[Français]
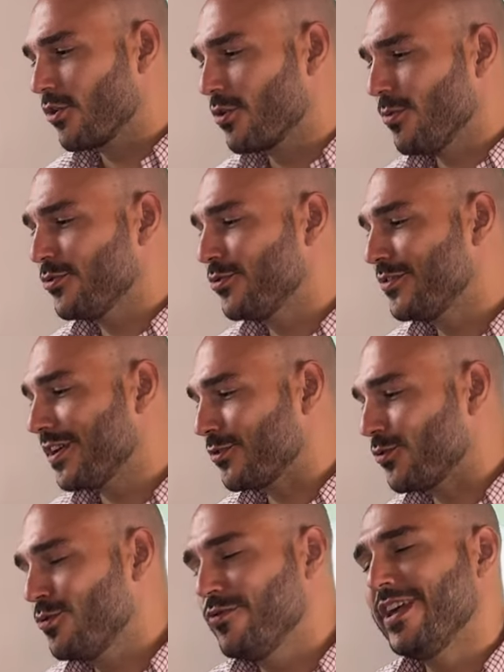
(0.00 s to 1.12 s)
Comment tu t'es
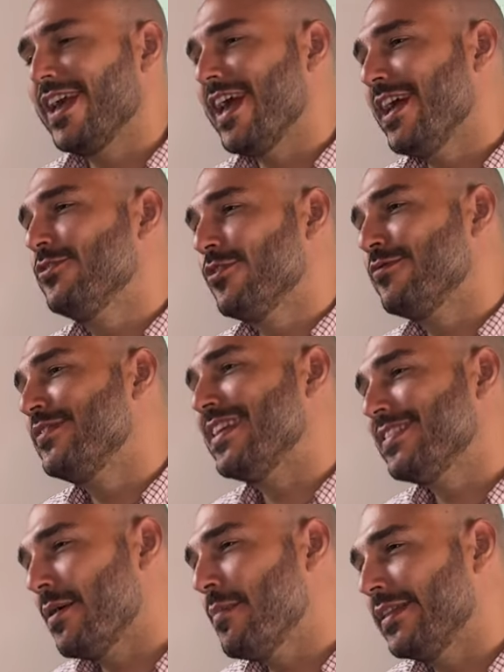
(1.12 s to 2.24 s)
retrouvé Head of
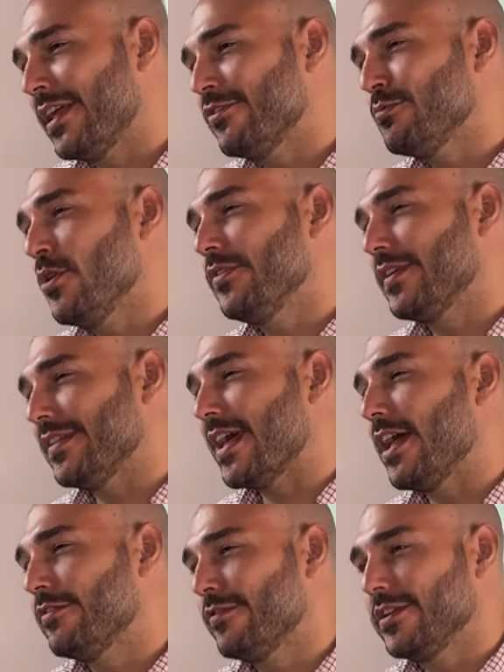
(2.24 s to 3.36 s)
Data Management and
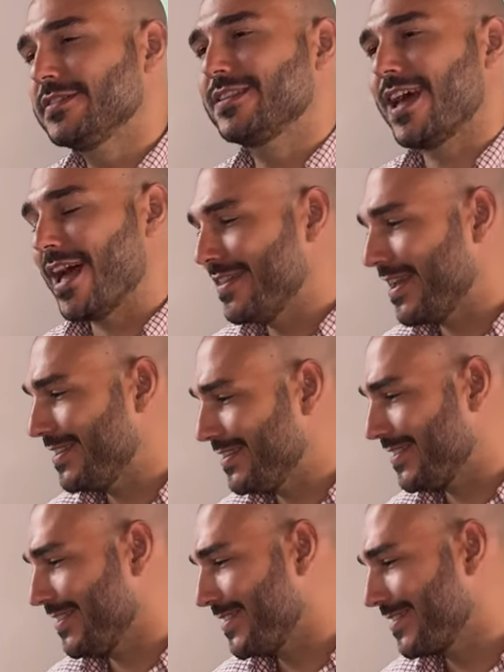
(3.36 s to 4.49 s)
Advanced
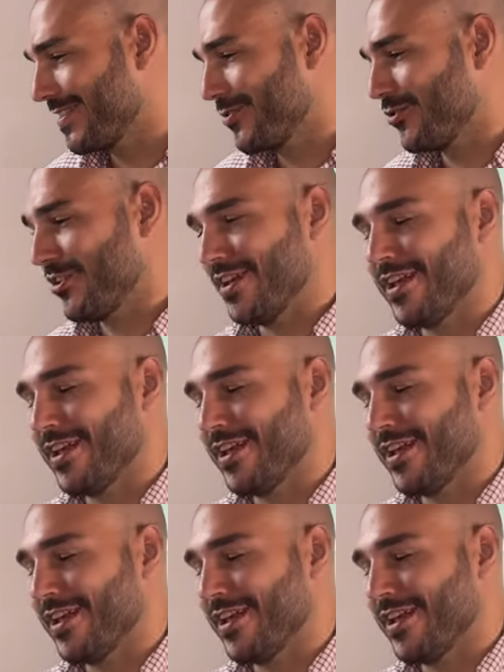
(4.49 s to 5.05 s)
Analytics chez